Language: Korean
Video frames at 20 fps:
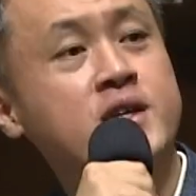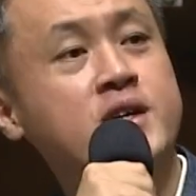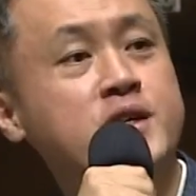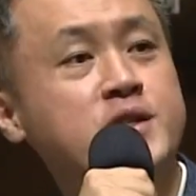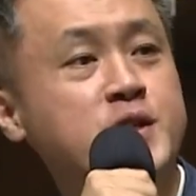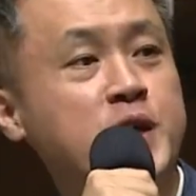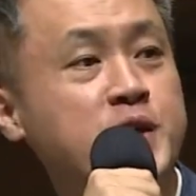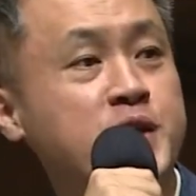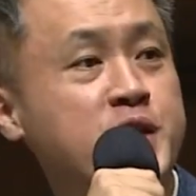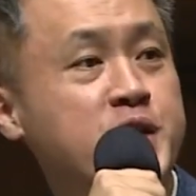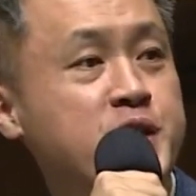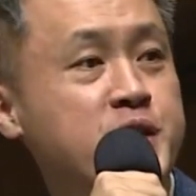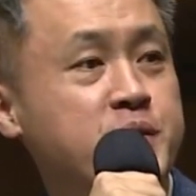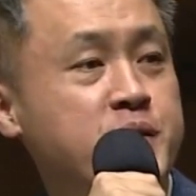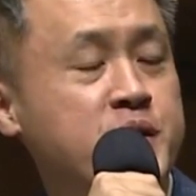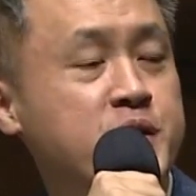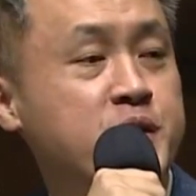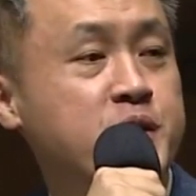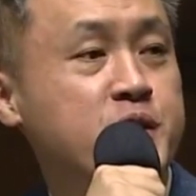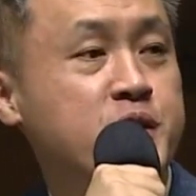저는
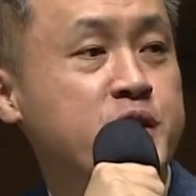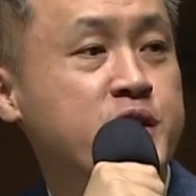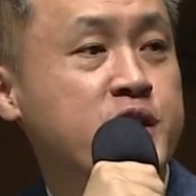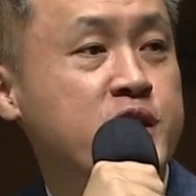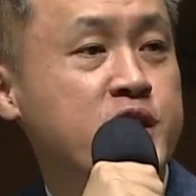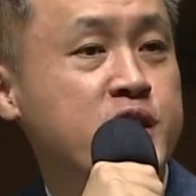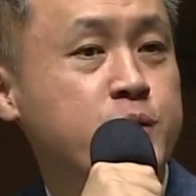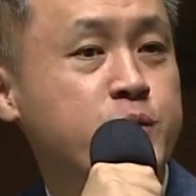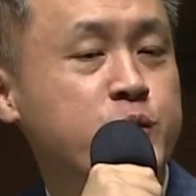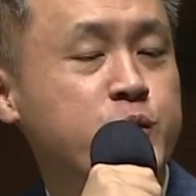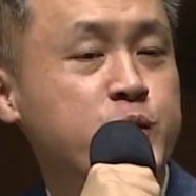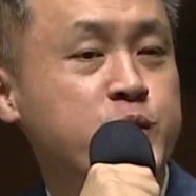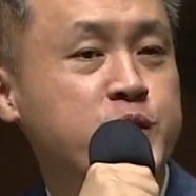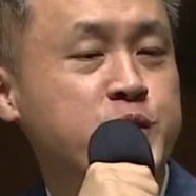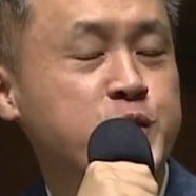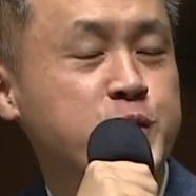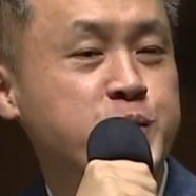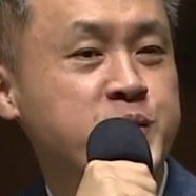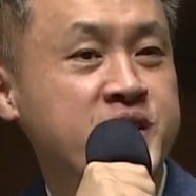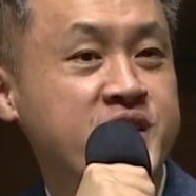그이 부분을
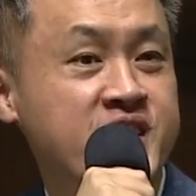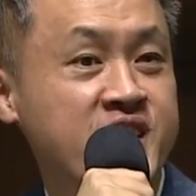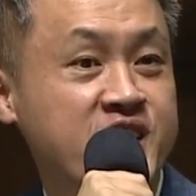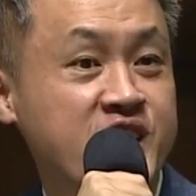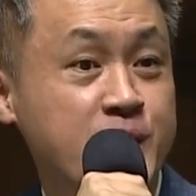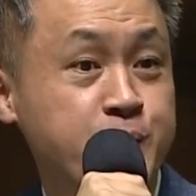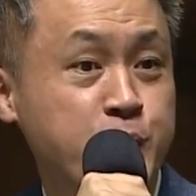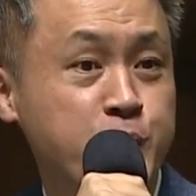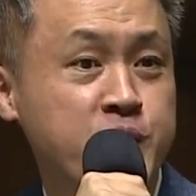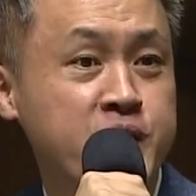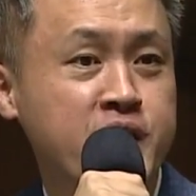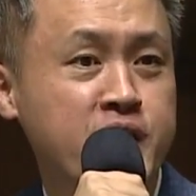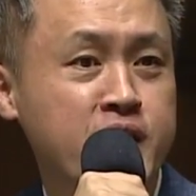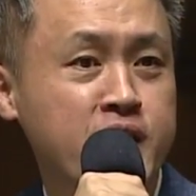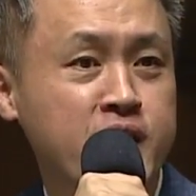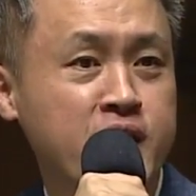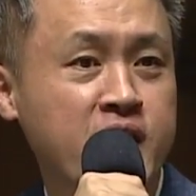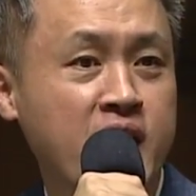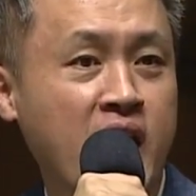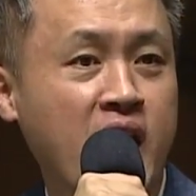좀 생각해 볼
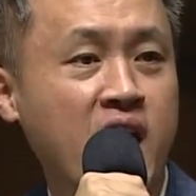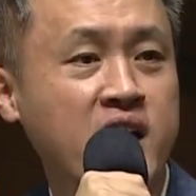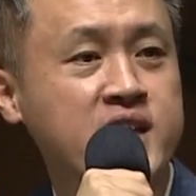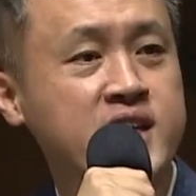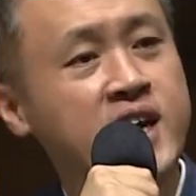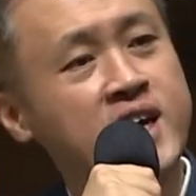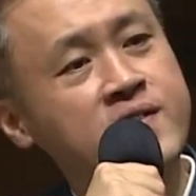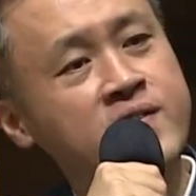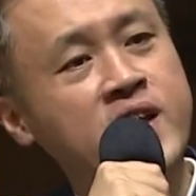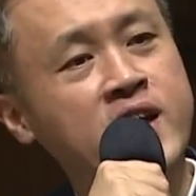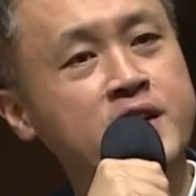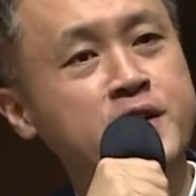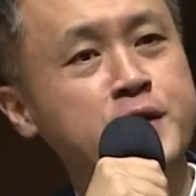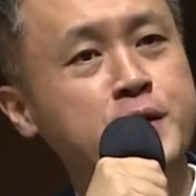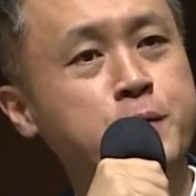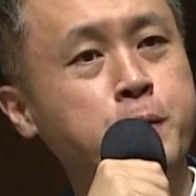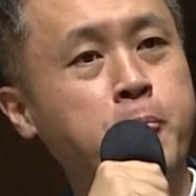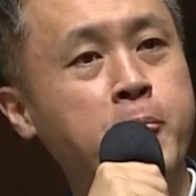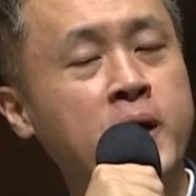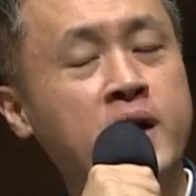때 아 이 한
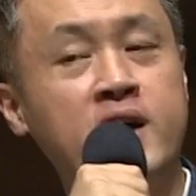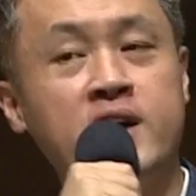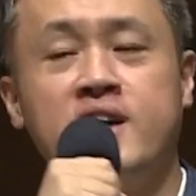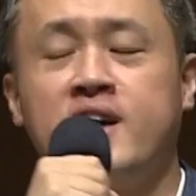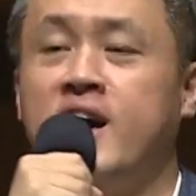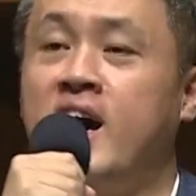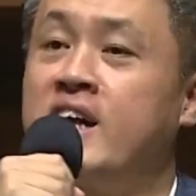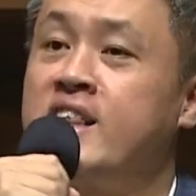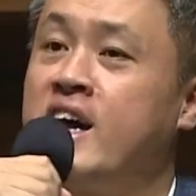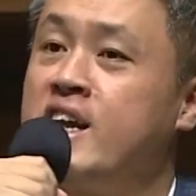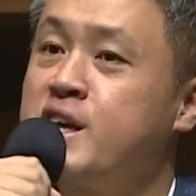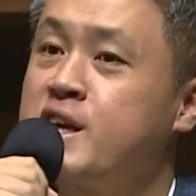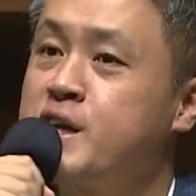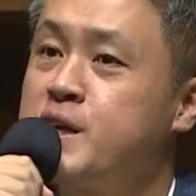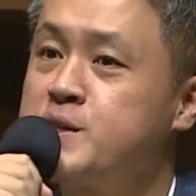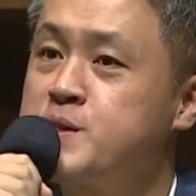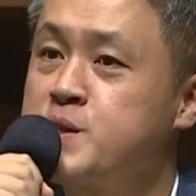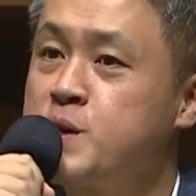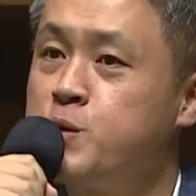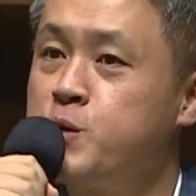달은
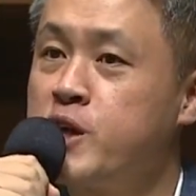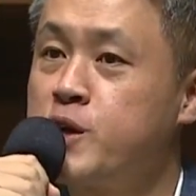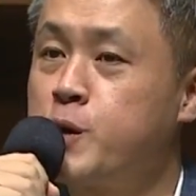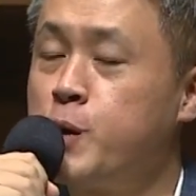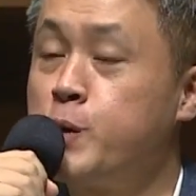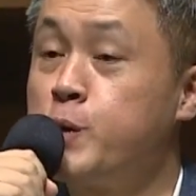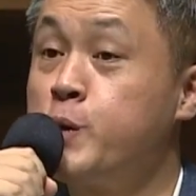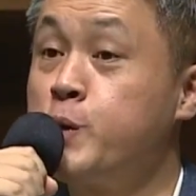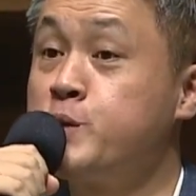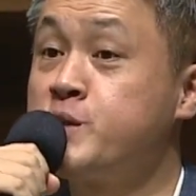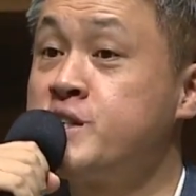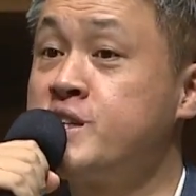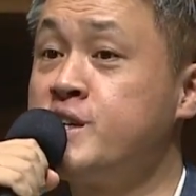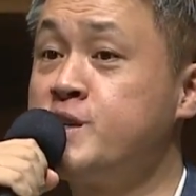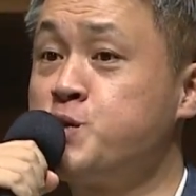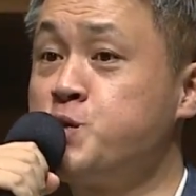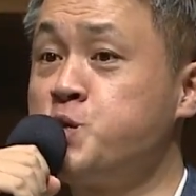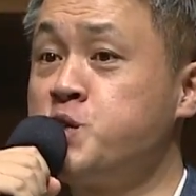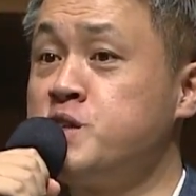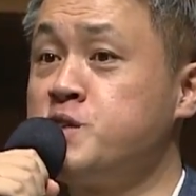하나님께서 우리 공동체에
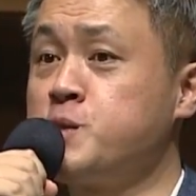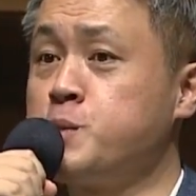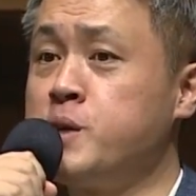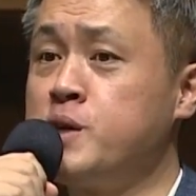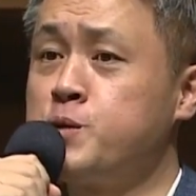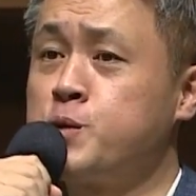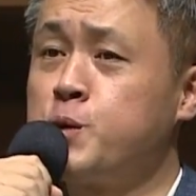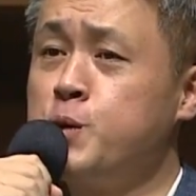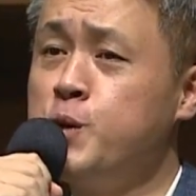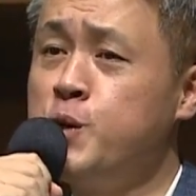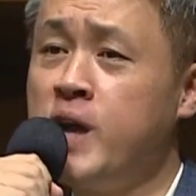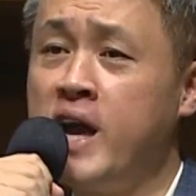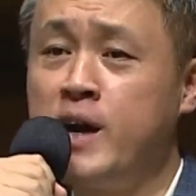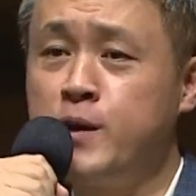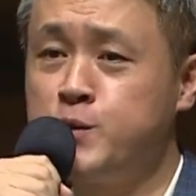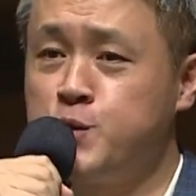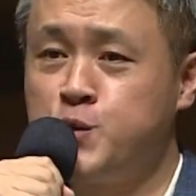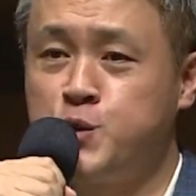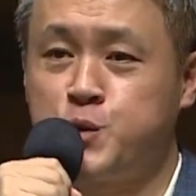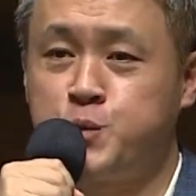주신 정말
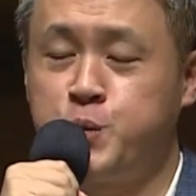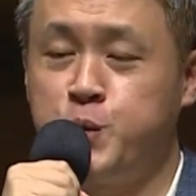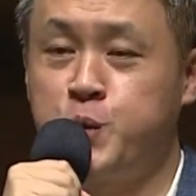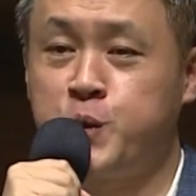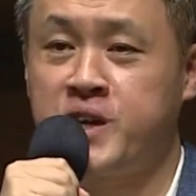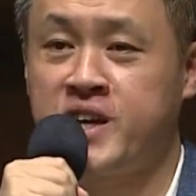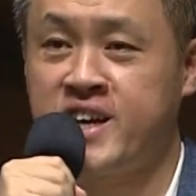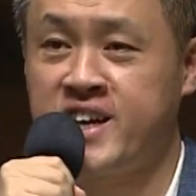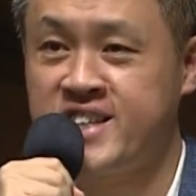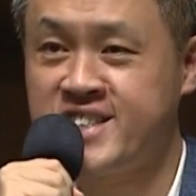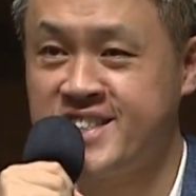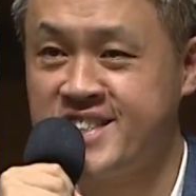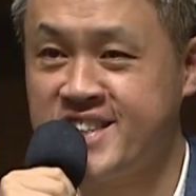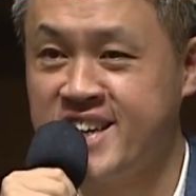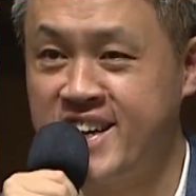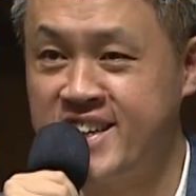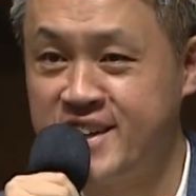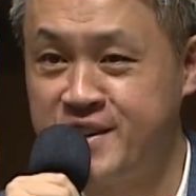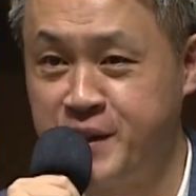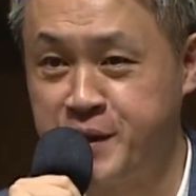놀라운 축복의
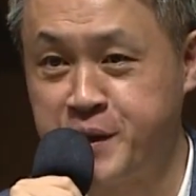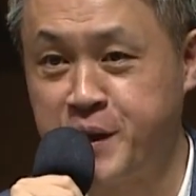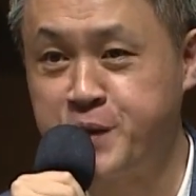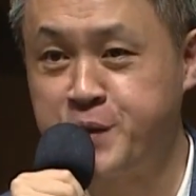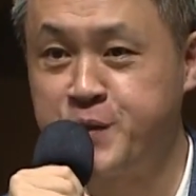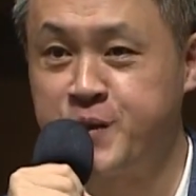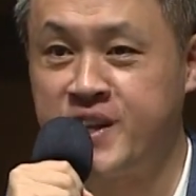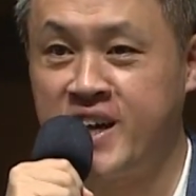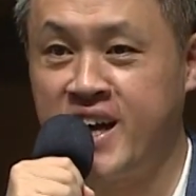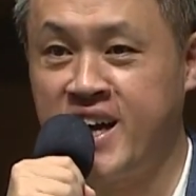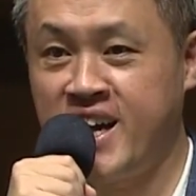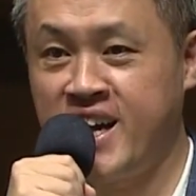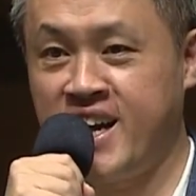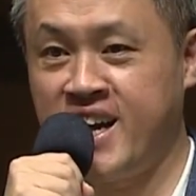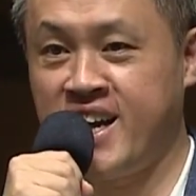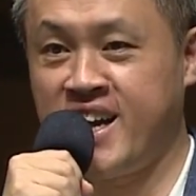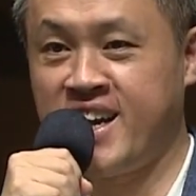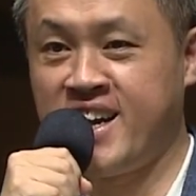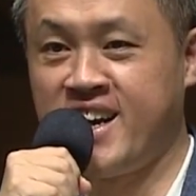시간이 되겠구나.